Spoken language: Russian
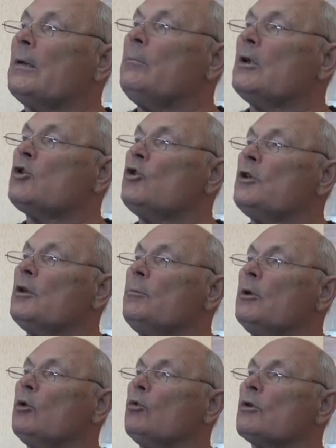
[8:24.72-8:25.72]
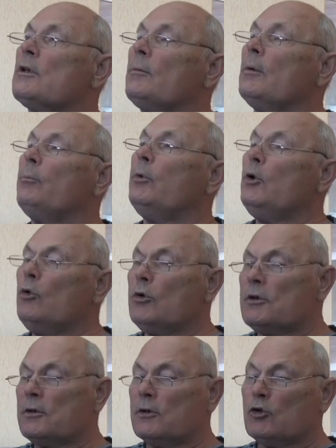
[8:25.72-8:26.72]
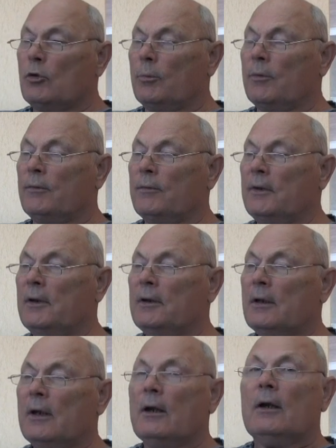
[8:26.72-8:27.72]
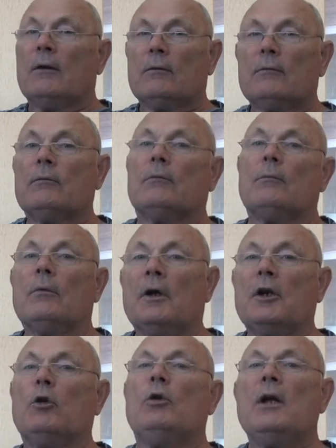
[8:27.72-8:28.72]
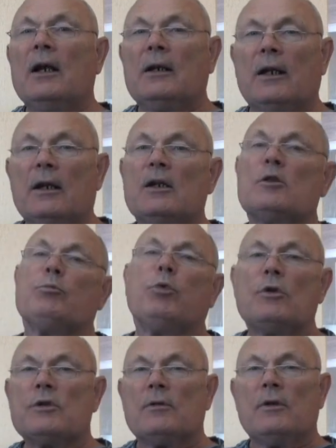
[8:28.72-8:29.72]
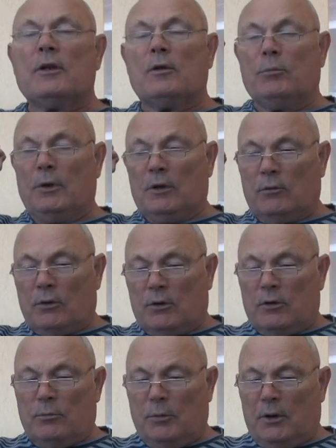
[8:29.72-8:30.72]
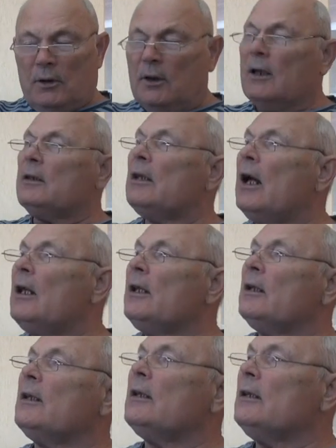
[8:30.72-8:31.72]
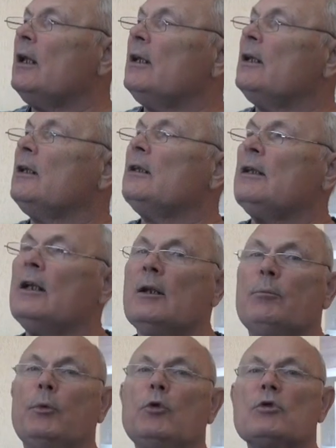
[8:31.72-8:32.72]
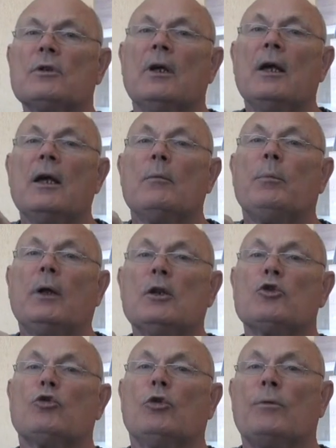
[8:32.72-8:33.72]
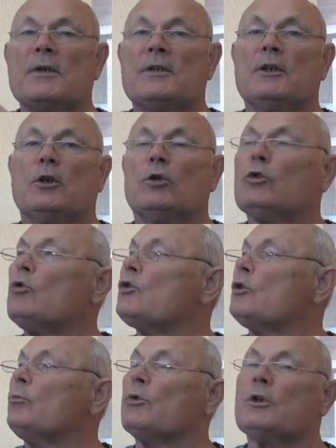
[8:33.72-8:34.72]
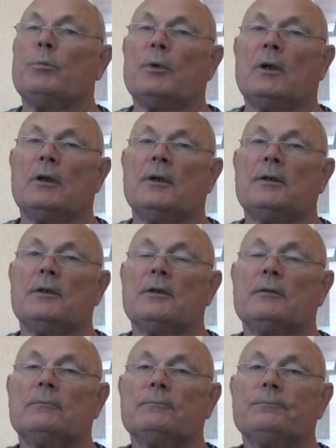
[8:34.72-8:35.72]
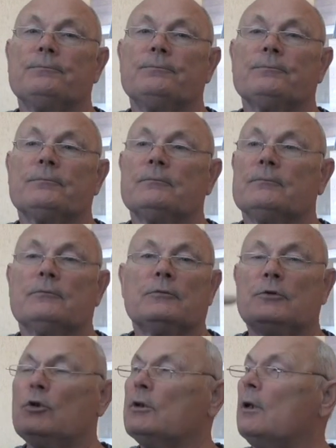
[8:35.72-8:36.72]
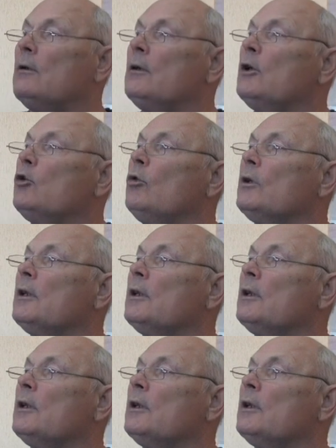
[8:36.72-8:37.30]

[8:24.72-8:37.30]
между этими курсами. Плюс, чтобы вы регулярно использовали тмин. Вот тмин глотали, глотали, глотали. Плюс палочку гвоздики тоже можно проглотить все это легко